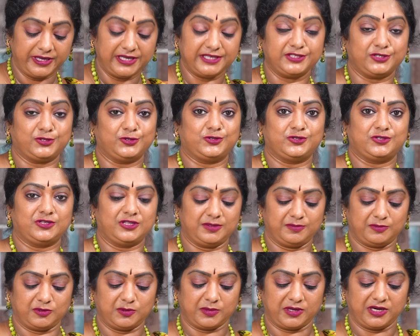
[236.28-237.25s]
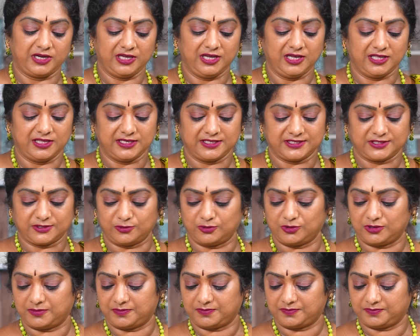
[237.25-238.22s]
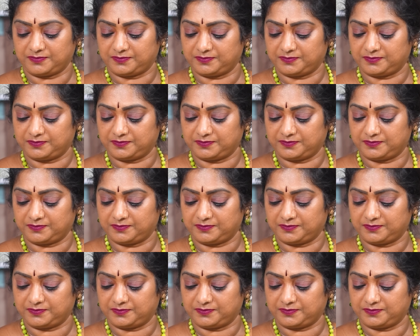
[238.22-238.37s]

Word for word: పేస్ట్ వస్తుంది ఇప్పుడు మనకి అది వేసుకుందాం